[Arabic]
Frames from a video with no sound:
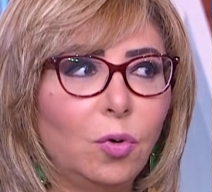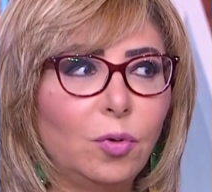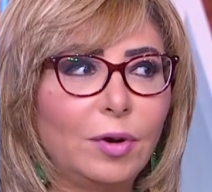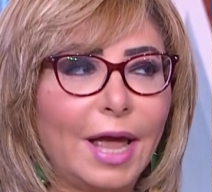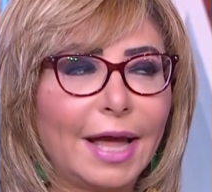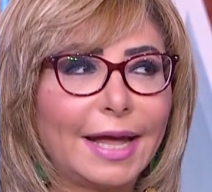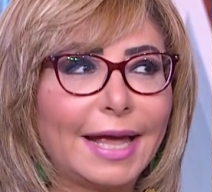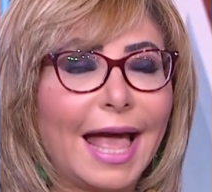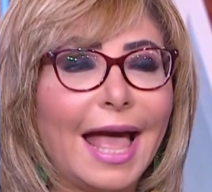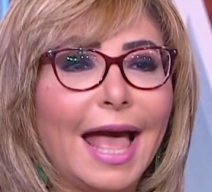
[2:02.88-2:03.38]

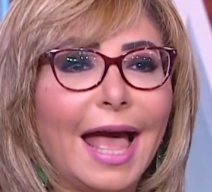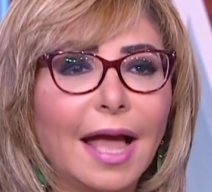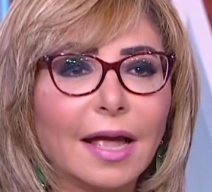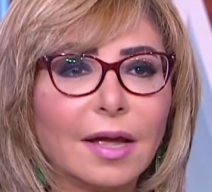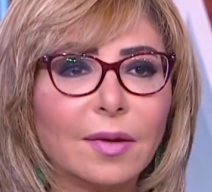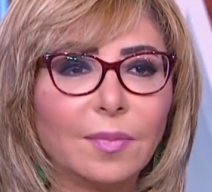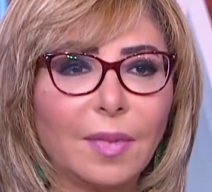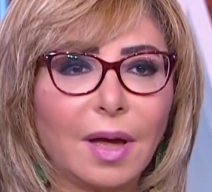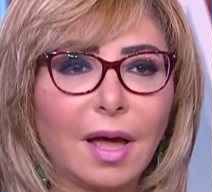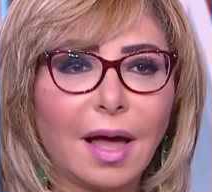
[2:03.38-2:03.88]
هناك
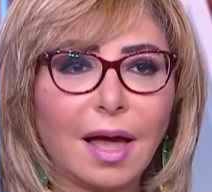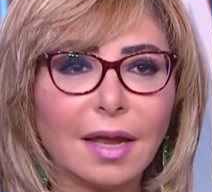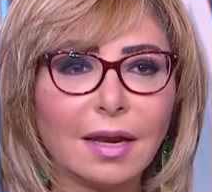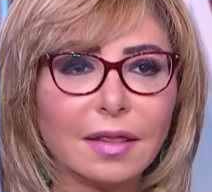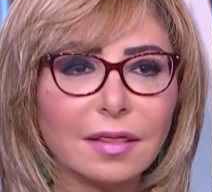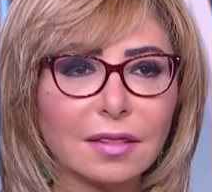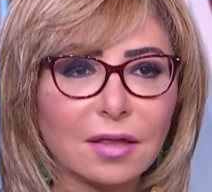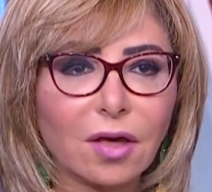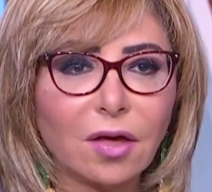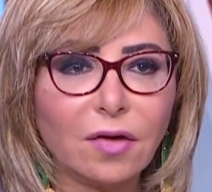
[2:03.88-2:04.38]
هجمة على
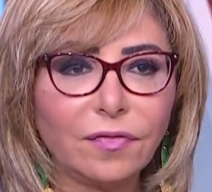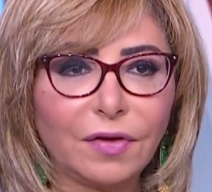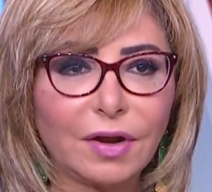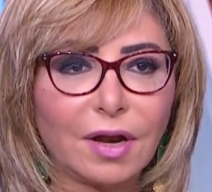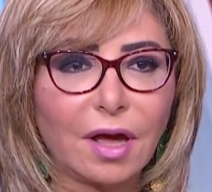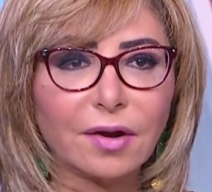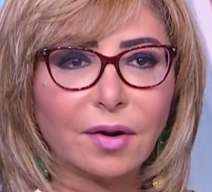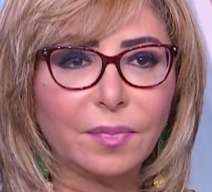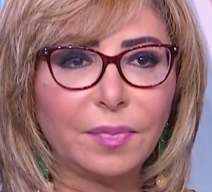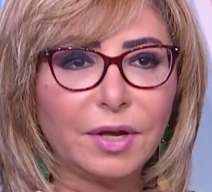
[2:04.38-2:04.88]
الثقافة
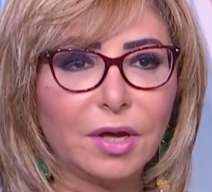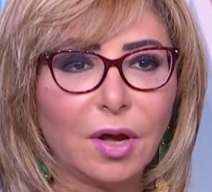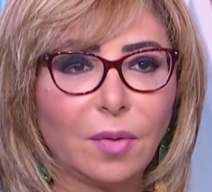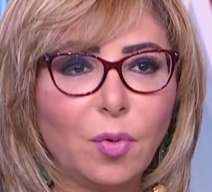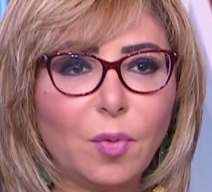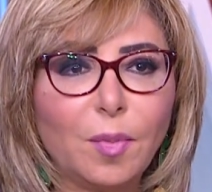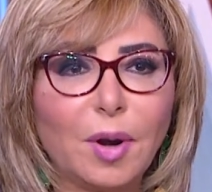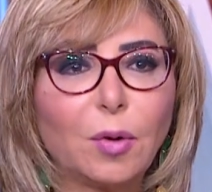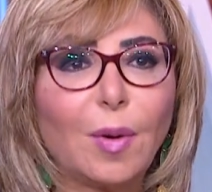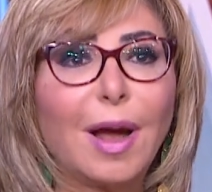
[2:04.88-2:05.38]
العربية
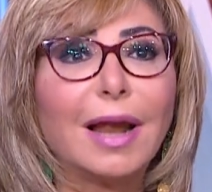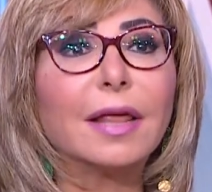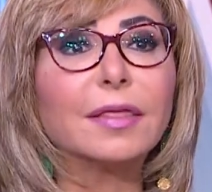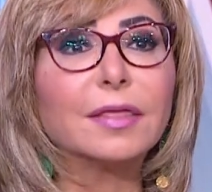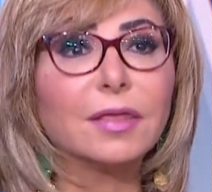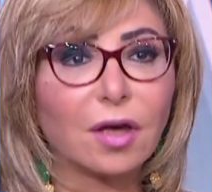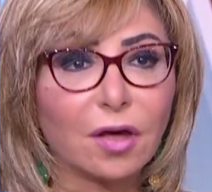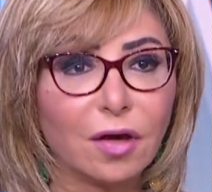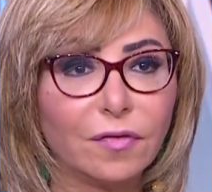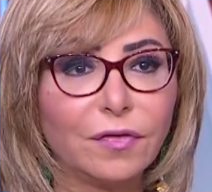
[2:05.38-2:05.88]
عموما وعلى
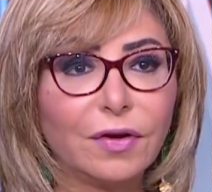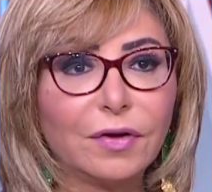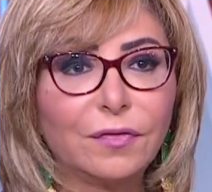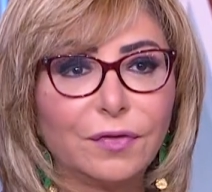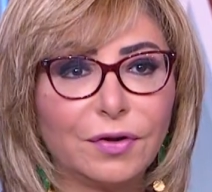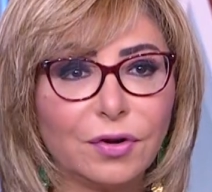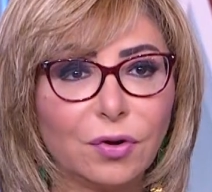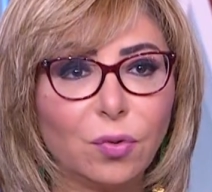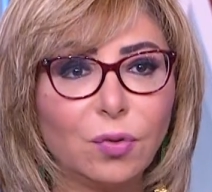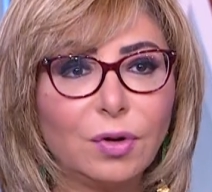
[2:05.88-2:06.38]
الثقافة
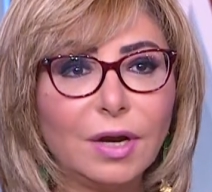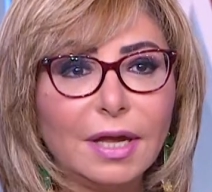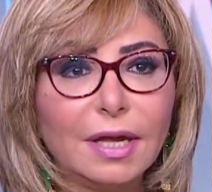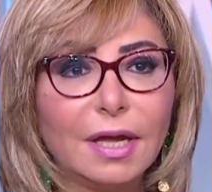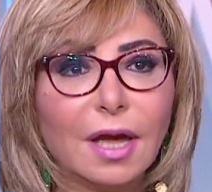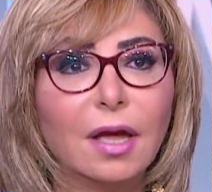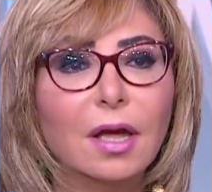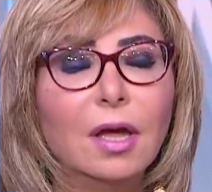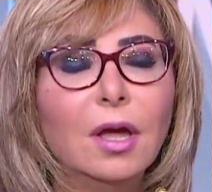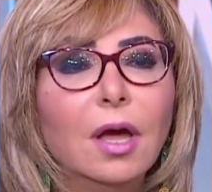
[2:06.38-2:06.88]

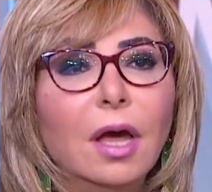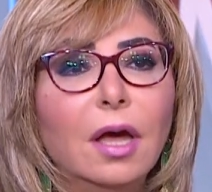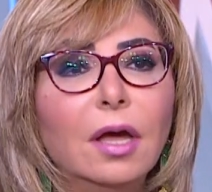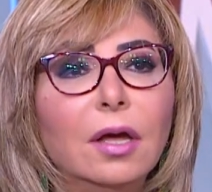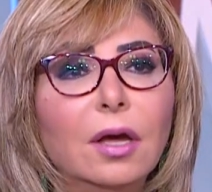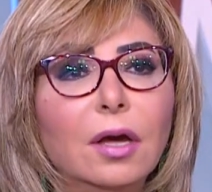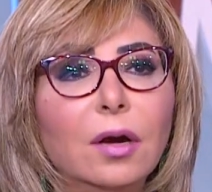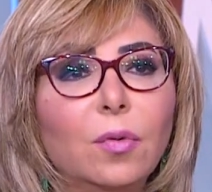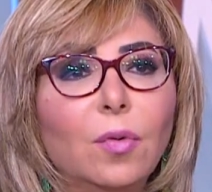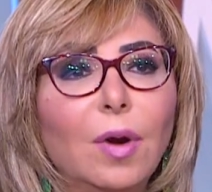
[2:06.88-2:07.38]
الفرعونية
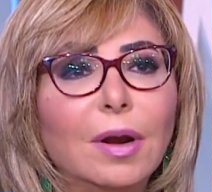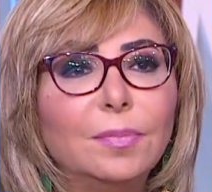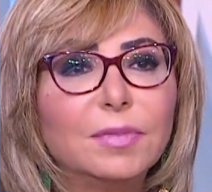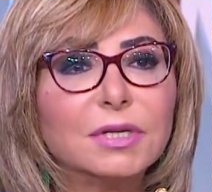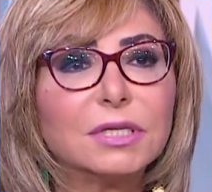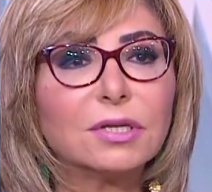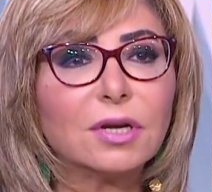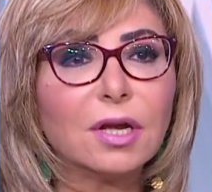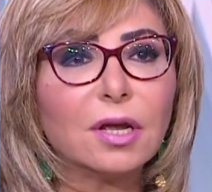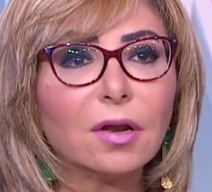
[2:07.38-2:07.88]
آه،
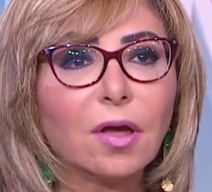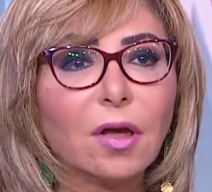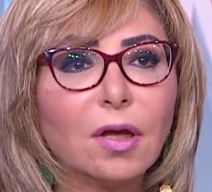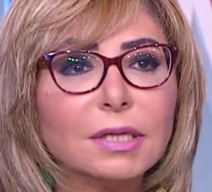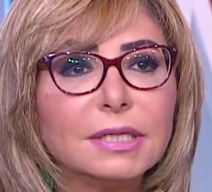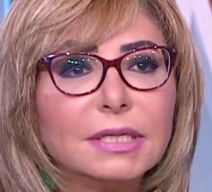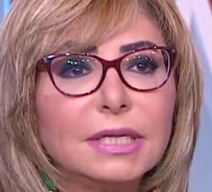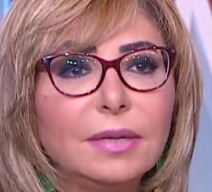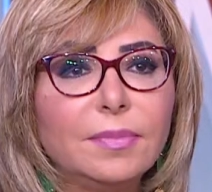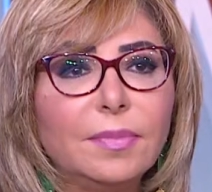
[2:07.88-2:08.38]
والمصرية
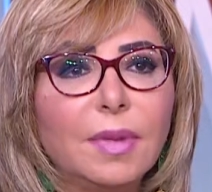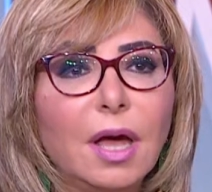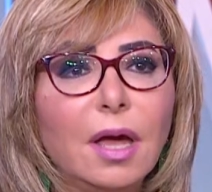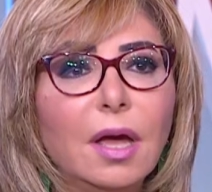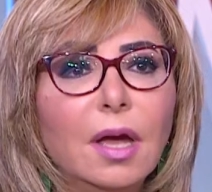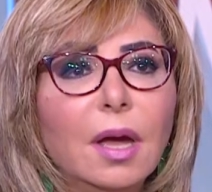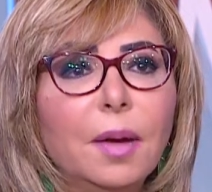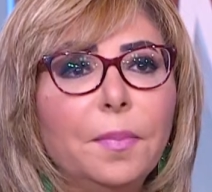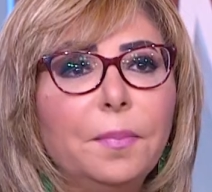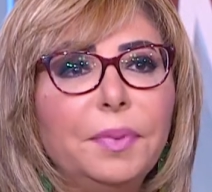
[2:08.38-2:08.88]
القديمة
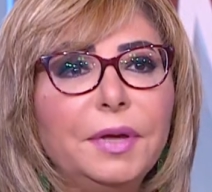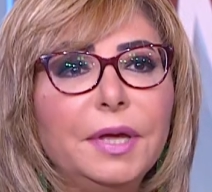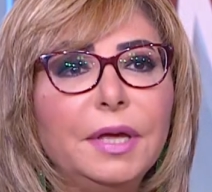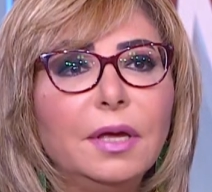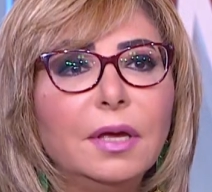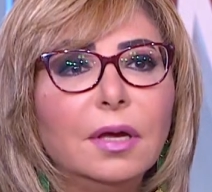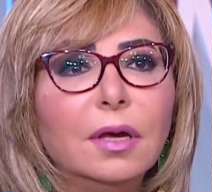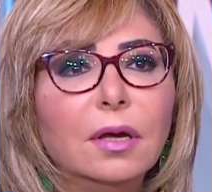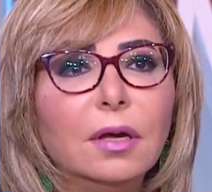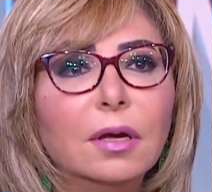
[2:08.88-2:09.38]

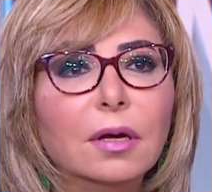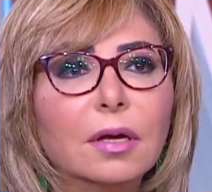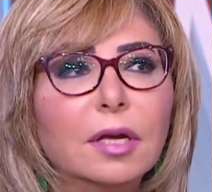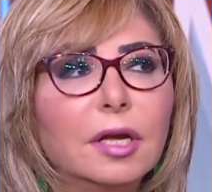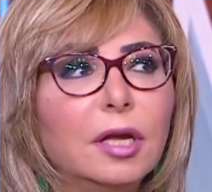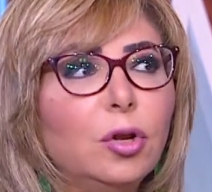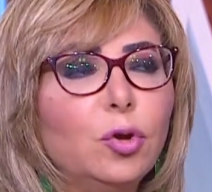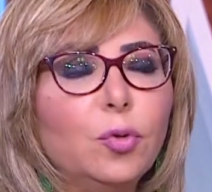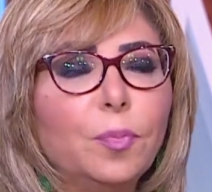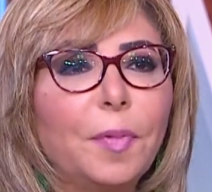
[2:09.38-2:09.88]

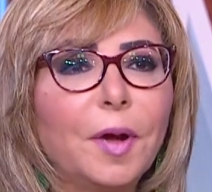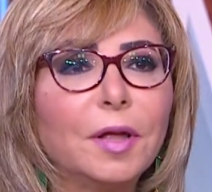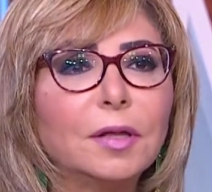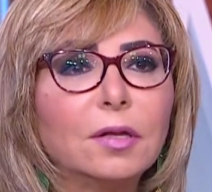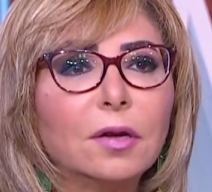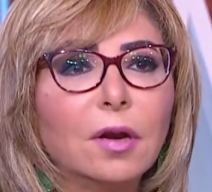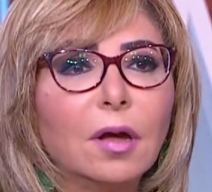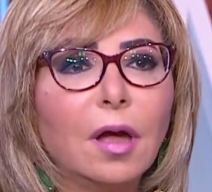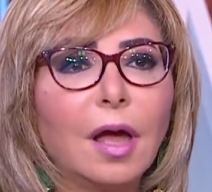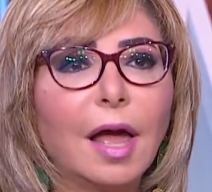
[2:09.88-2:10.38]

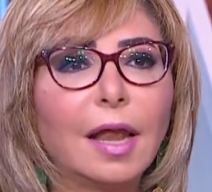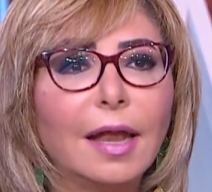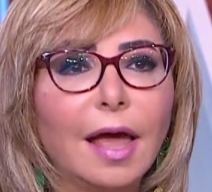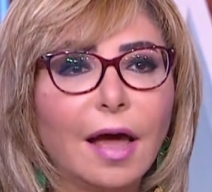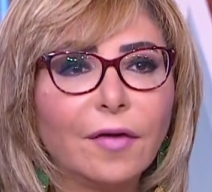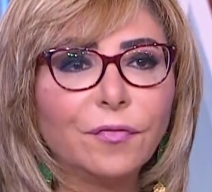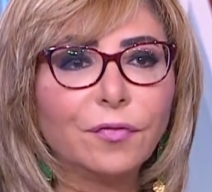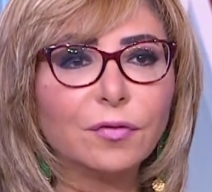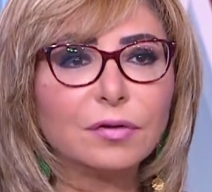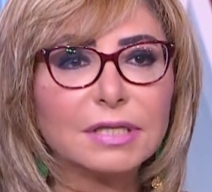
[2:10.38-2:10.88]
بكليوباترا
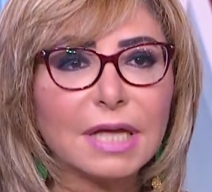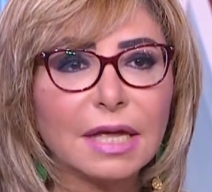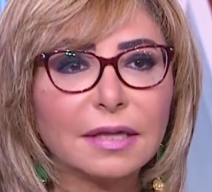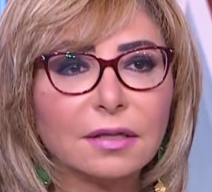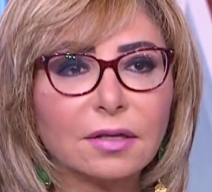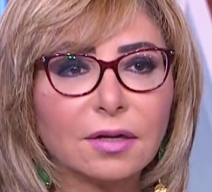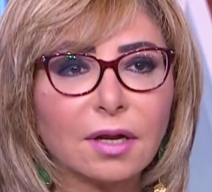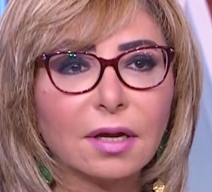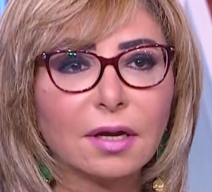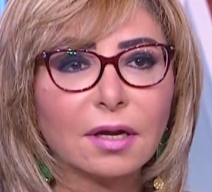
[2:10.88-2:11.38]

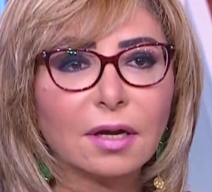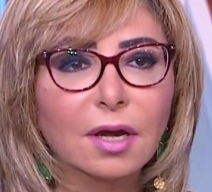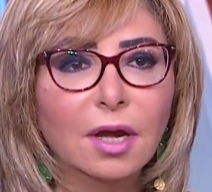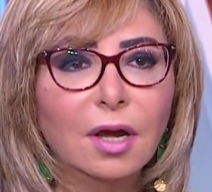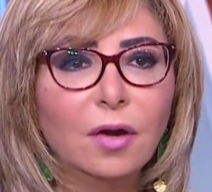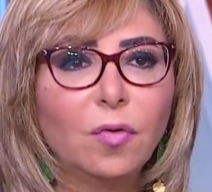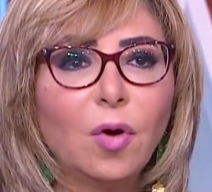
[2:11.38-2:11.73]
الأفروسنتريك نعم.